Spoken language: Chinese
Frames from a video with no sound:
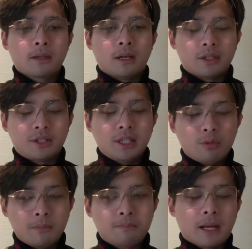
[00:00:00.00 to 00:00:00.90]
啊英
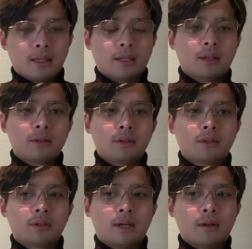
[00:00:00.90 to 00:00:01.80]
文版的
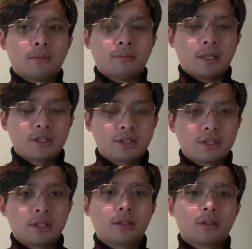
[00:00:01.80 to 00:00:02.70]
啊梅
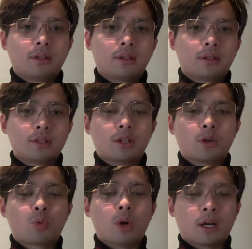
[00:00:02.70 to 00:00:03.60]
西的这个
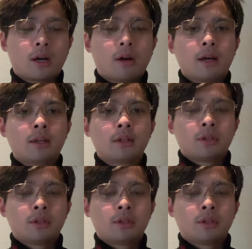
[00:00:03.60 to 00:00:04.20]
广告啊。